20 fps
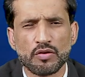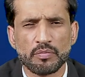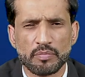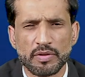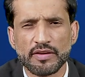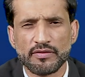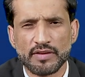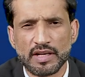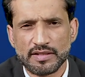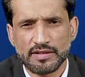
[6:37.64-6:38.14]
लोग
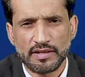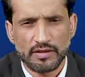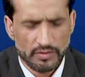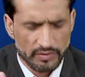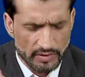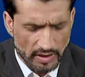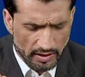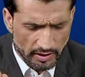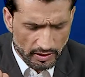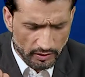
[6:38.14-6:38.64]
भी वहाँ से
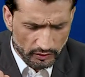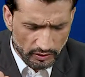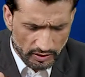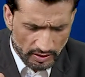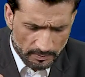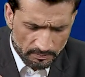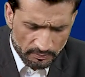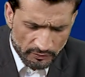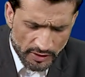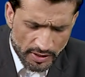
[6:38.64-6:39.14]
गुजर रहे
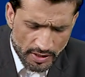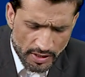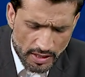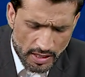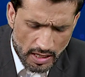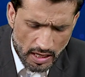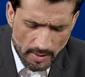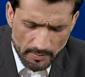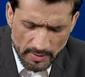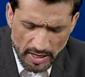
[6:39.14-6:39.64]
होते हैं
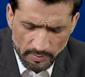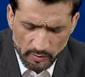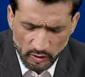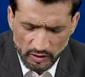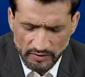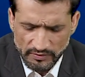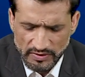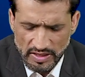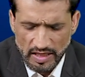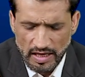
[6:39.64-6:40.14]
अब मैं आपको
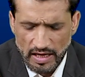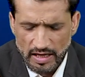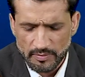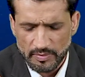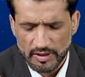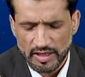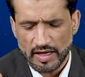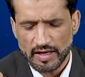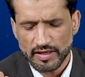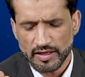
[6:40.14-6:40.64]
तफसीत
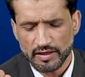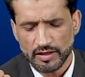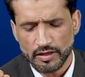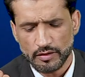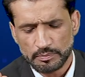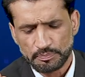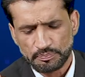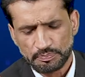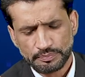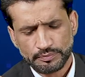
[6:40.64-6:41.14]
बता देता
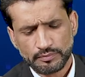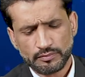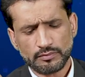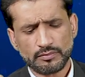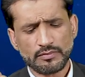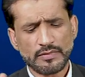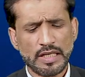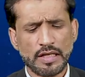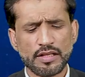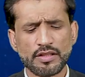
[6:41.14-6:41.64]

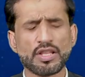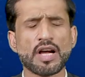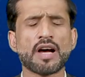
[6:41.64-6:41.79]
हूँ